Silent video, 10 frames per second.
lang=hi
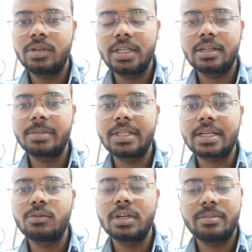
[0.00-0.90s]
डेट पे
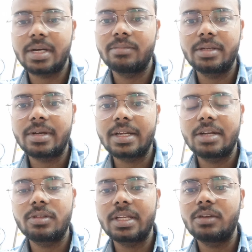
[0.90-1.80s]
जाकर वही फॉर्म जमा
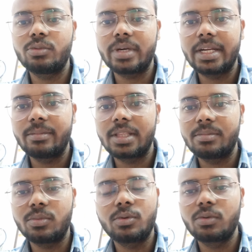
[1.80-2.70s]
करना होता है और तुम्हारे
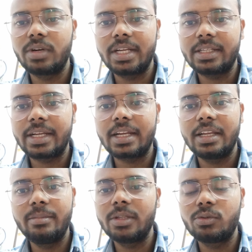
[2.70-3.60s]
मतलब फ़ोटो लिया जाएगा
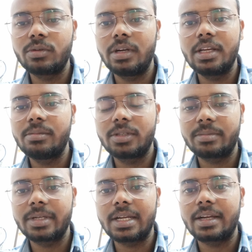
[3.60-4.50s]
इमेज जो कोई डी एल
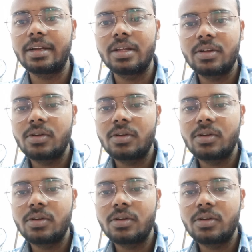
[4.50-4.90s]
छप के आएगा